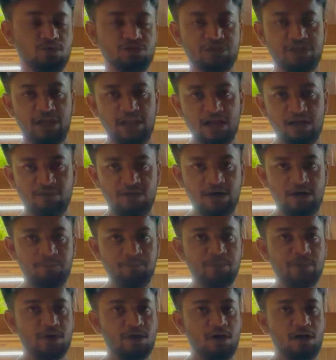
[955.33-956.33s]
उसके अलावा
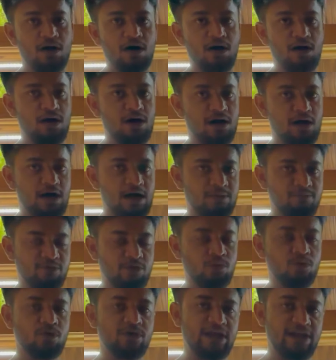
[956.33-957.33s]
Uh, आप
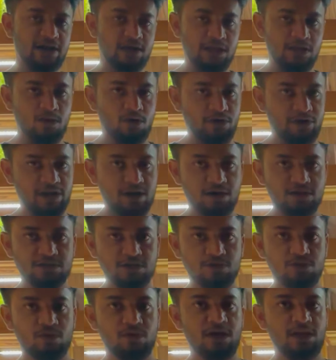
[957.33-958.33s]
वरुण को डायरेक्टली कॉन्टैक्ट कर
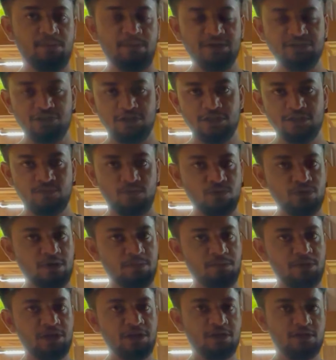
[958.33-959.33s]
सकते हो आई मैंशन इज फ़ोन
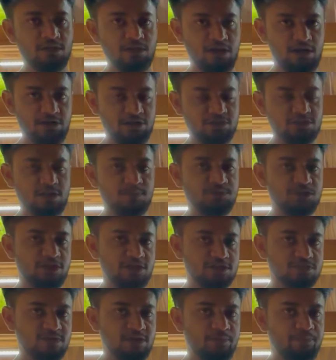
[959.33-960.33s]
नंबर इन द
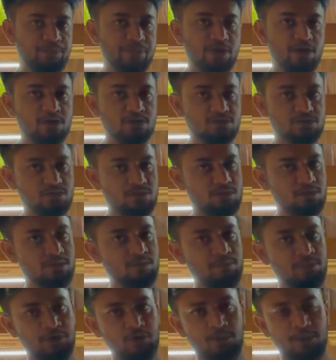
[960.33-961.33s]
डिस्क्रिप्शन एज वेल सो
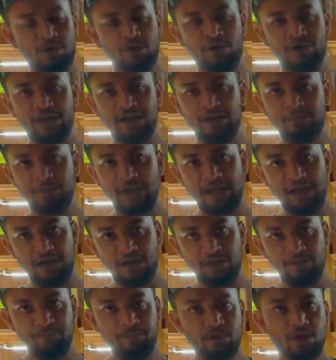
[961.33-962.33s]
यू मे कॉन्टैक्ट इन
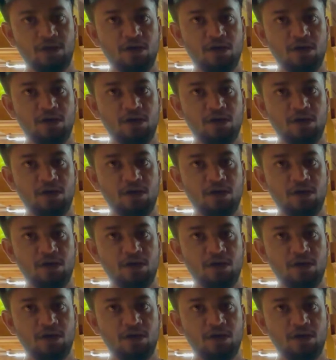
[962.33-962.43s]
डायरेक्टली